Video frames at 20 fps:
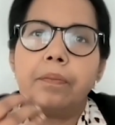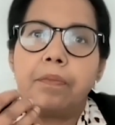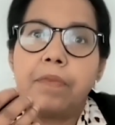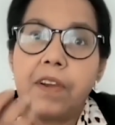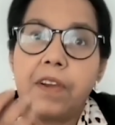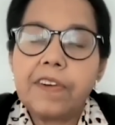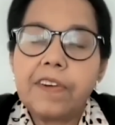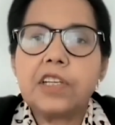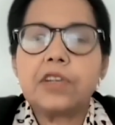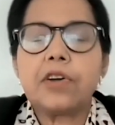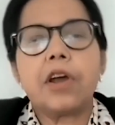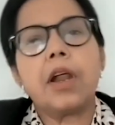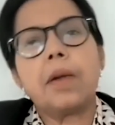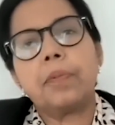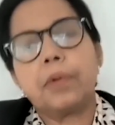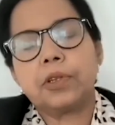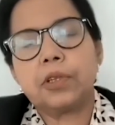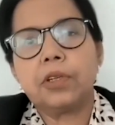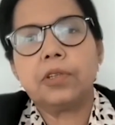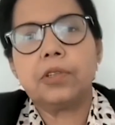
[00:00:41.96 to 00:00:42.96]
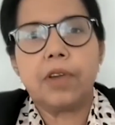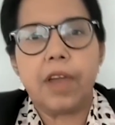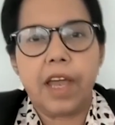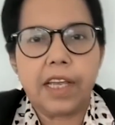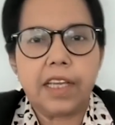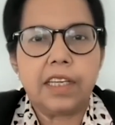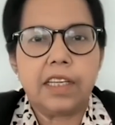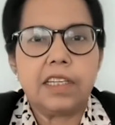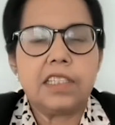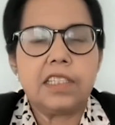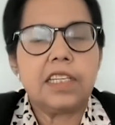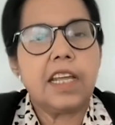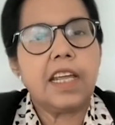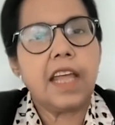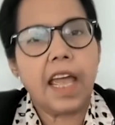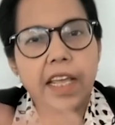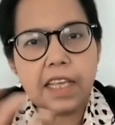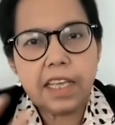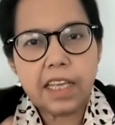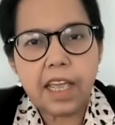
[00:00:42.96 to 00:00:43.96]
প্রিভেন্ট করার পদ্ধতিও একই সেই
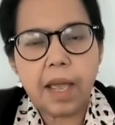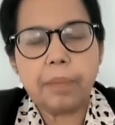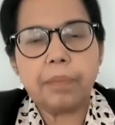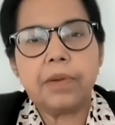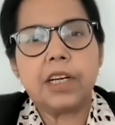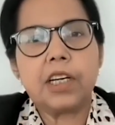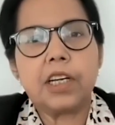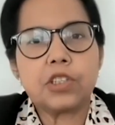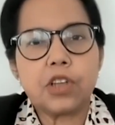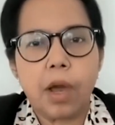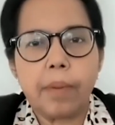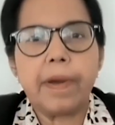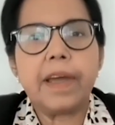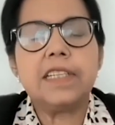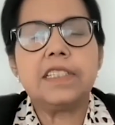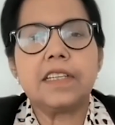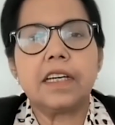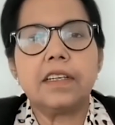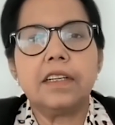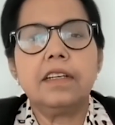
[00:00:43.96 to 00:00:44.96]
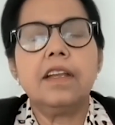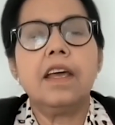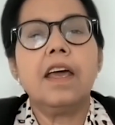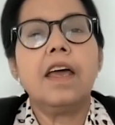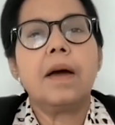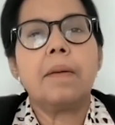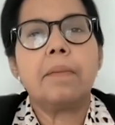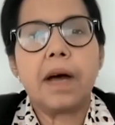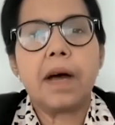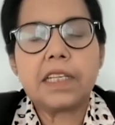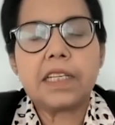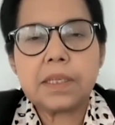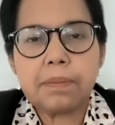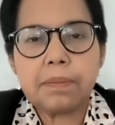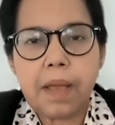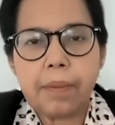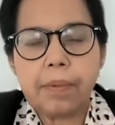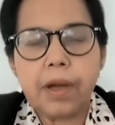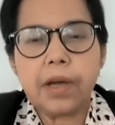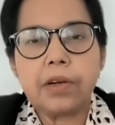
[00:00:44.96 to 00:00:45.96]
একই আপনারা সবাই জানেন মাস্ক
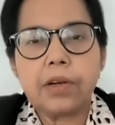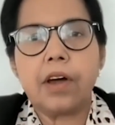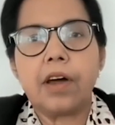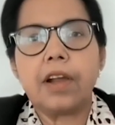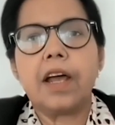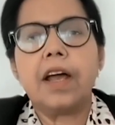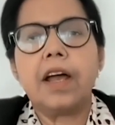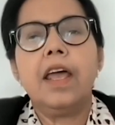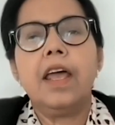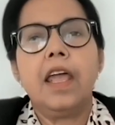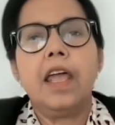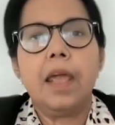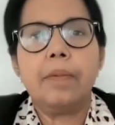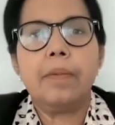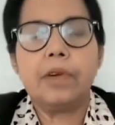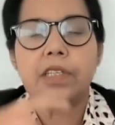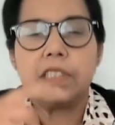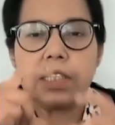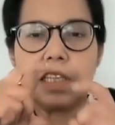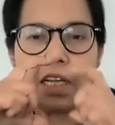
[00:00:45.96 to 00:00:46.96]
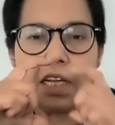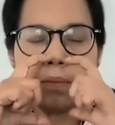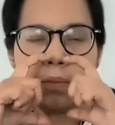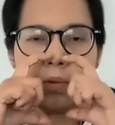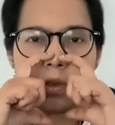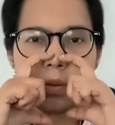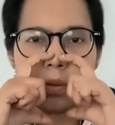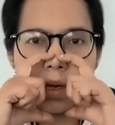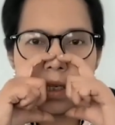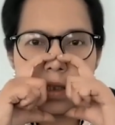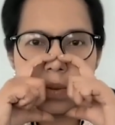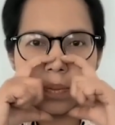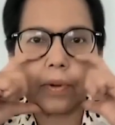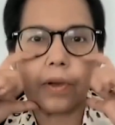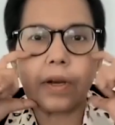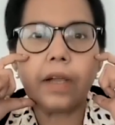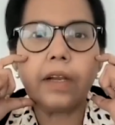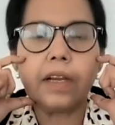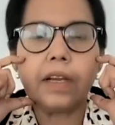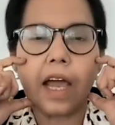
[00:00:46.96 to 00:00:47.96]
ব্যবহার করা এবং ঠিক মতো মাস্ক
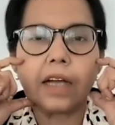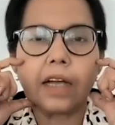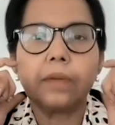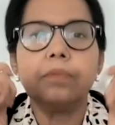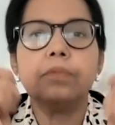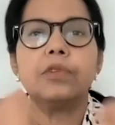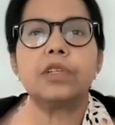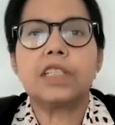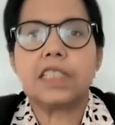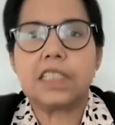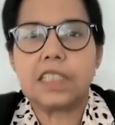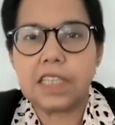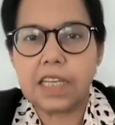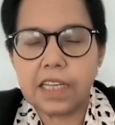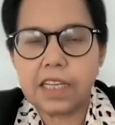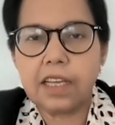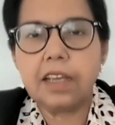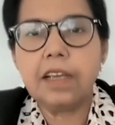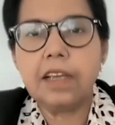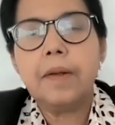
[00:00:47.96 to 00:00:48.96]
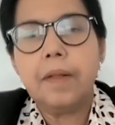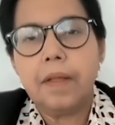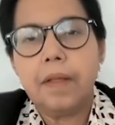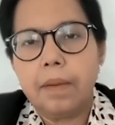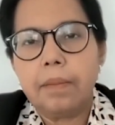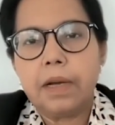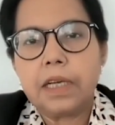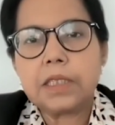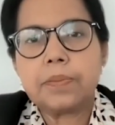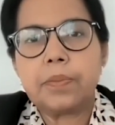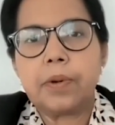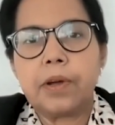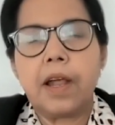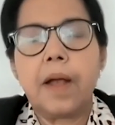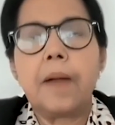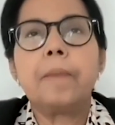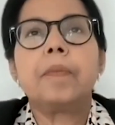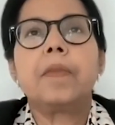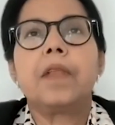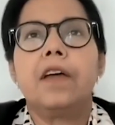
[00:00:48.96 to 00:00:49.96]
পরা নাক মুখ ঢেকে মাস্ক পরা
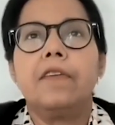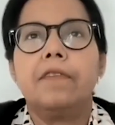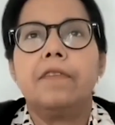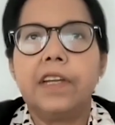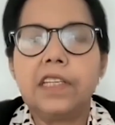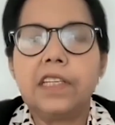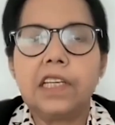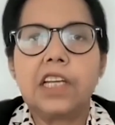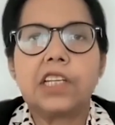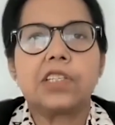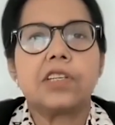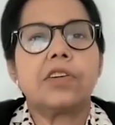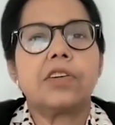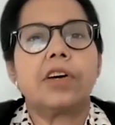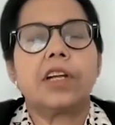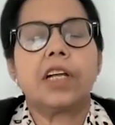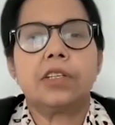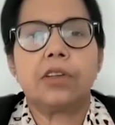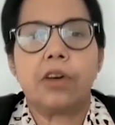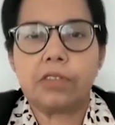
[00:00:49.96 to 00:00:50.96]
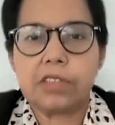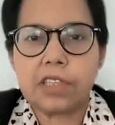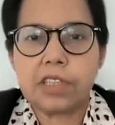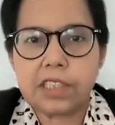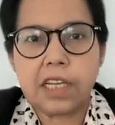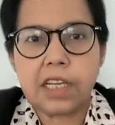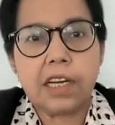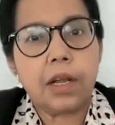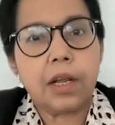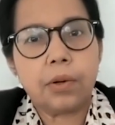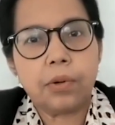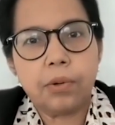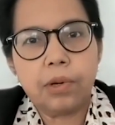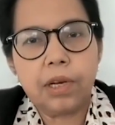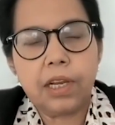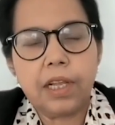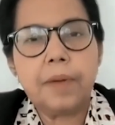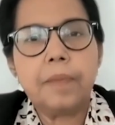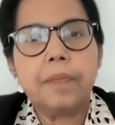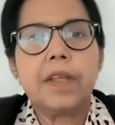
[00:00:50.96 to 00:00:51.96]
ভেন্টিলেশন করা দরজা জানালা
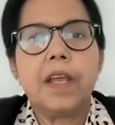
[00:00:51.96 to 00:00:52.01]
খুলে